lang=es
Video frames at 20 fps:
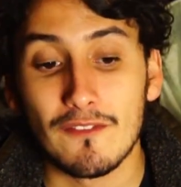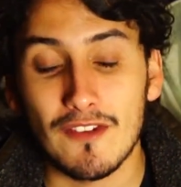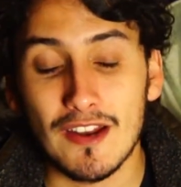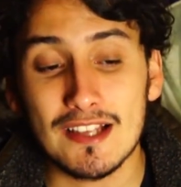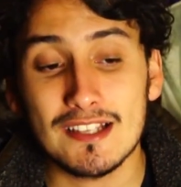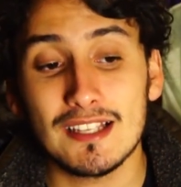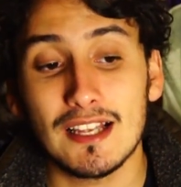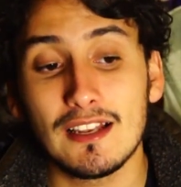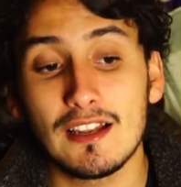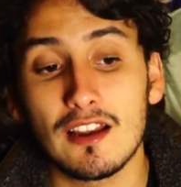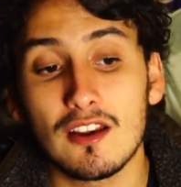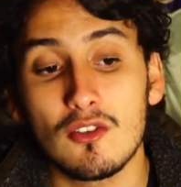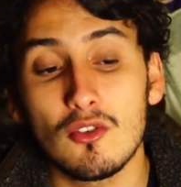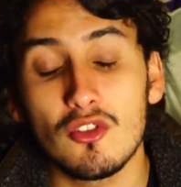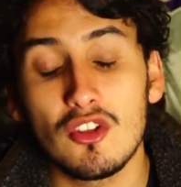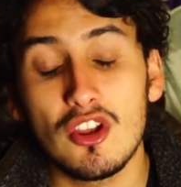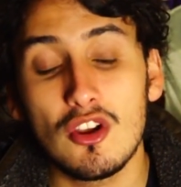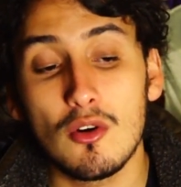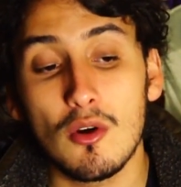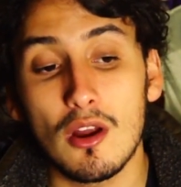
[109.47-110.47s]
Frank Salerno
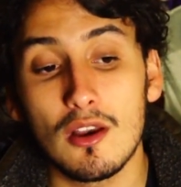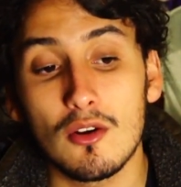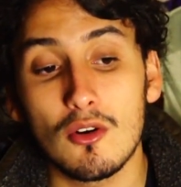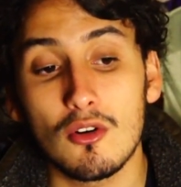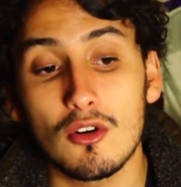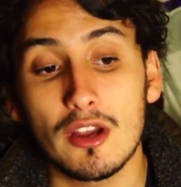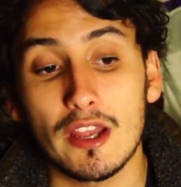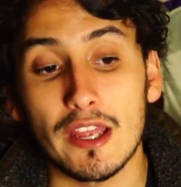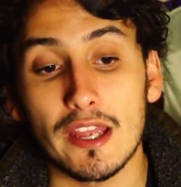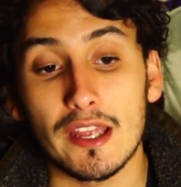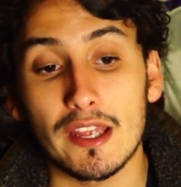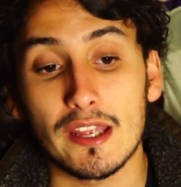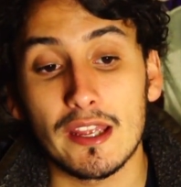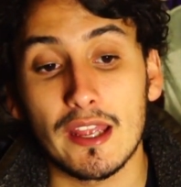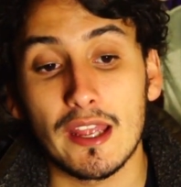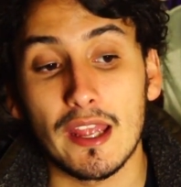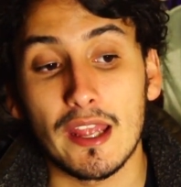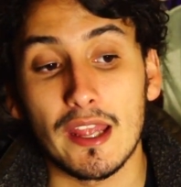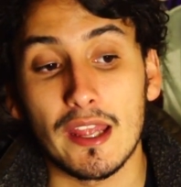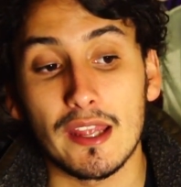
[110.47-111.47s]
dijo algo que,
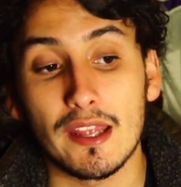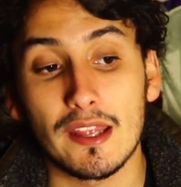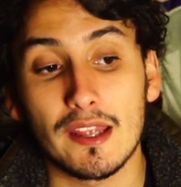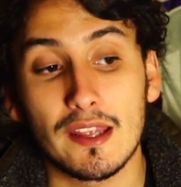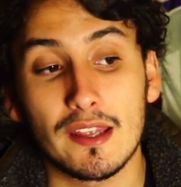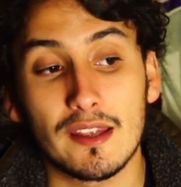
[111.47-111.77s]
que,